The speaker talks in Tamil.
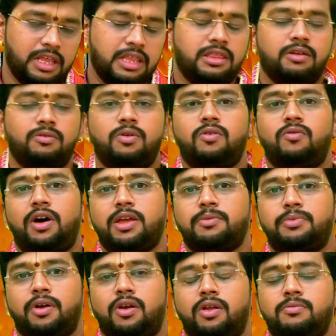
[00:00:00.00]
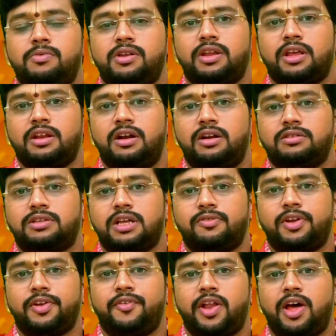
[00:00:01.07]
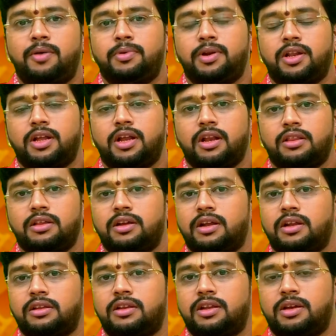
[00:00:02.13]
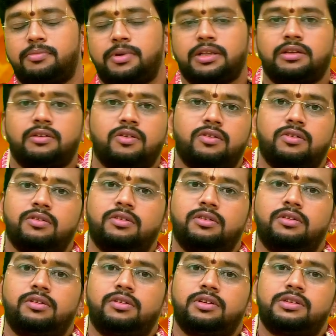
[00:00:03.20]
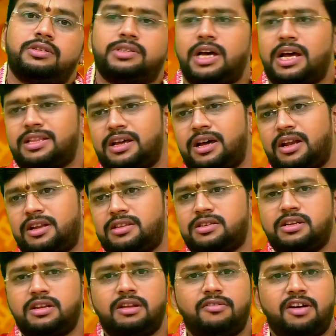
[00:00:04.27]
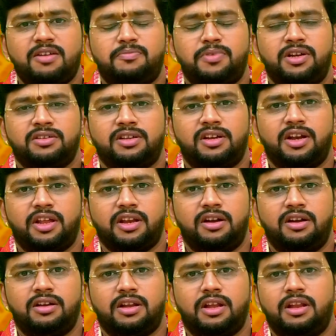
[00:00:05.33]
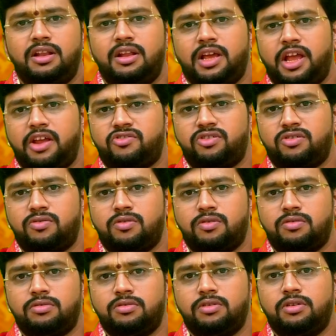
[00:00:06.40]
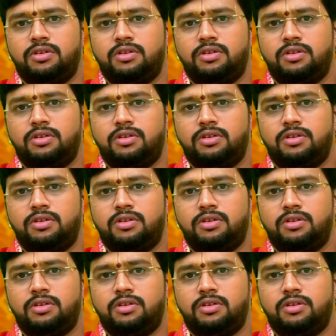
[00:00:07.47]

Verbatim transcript: எந்த ஒரு வாய்ப்புகளையும் இன்றைய நாள் தவற விடாமல் இருக்கிறதுங்கிறத நீங்கள் பார்த்துக்கணும் சாதாரண சின்ன வாய்ப்பாக இருந்தாலும் இன்றைய நாள் நல்ல ஏற்றம் கொடுக்கும்